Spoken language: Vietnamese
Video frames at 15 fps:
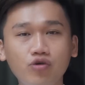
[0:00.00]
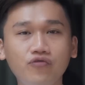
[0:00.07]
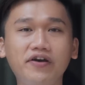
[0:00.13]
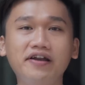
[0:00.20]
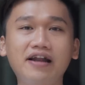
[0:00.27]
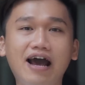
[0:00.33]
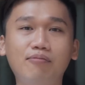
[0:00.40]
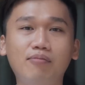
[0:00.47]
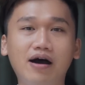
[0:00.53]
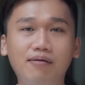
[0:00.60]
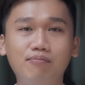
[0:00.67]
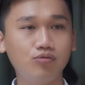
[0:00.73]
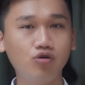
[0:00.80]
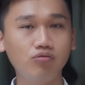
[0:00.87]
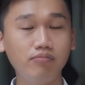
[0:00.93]
quý vị nào mà
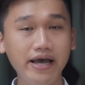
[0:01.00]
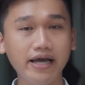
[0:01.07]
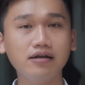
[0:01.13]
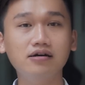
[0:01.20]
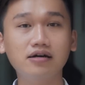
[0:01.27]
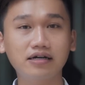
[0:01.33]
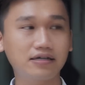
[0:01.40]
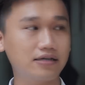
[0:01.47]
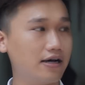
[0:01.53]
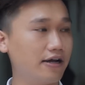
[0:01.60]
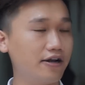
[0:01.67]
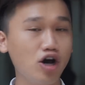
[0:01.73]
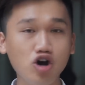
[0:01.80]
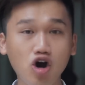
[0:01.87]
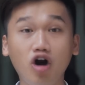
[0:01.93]
muốn biết được
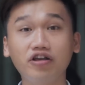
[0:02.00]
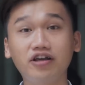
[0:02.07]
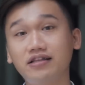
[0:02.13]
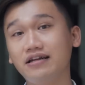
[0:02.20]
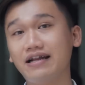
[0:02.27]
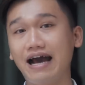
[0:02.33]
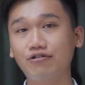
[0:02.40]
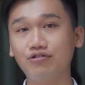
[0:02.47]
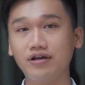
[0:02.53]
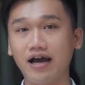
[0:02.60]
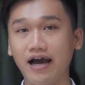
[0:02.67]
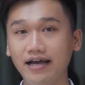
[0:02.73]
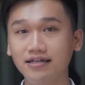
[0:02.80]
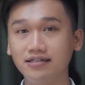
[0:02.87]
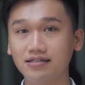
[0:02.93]
nó ngon như thế nào thì
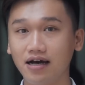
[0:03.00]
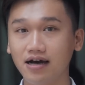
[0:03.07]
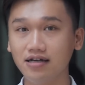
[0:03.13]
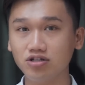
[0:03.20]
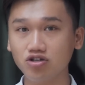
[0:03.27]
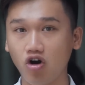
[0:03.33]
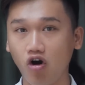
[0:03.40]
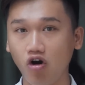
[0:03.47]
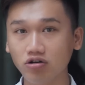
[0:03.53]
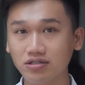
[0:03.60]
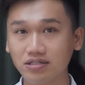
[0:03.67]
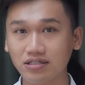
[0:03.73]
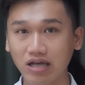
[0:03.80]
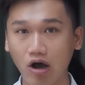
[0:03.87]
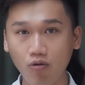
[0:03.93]
hãy tới số
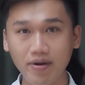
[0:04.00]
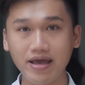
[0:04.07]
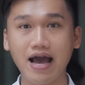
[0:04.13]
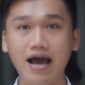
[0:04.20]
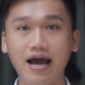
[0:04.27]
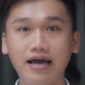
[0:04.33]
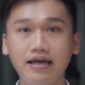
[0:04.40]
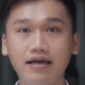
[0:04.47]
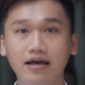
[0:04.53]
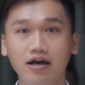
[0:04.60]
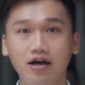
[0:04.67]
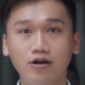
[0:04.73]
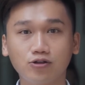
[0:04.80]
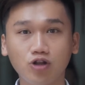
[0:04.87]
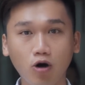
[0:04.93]
62
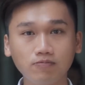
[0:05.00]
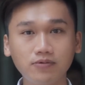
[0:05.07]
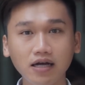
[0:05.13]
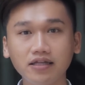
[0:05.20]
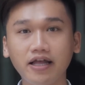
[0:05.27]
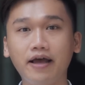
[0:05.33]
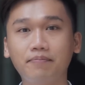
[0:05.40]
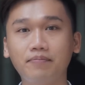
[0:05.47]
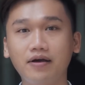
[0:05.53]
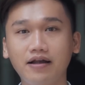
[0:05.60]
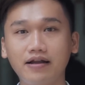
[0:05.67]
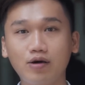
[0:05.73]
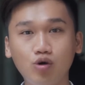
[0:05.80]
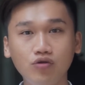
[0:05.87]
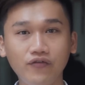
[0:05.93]
Tôn Thất Hiệp
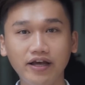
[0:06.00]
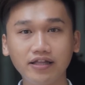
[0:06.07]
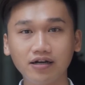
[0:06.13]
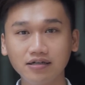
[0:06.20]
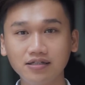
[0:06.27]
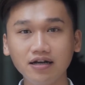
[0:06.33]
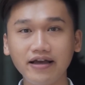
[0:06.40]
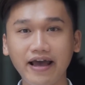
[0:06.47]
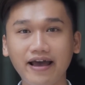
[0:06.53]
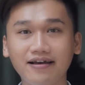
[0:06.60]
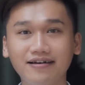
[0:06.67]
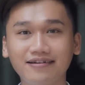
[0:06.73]
để quý vị thưởng thức nha.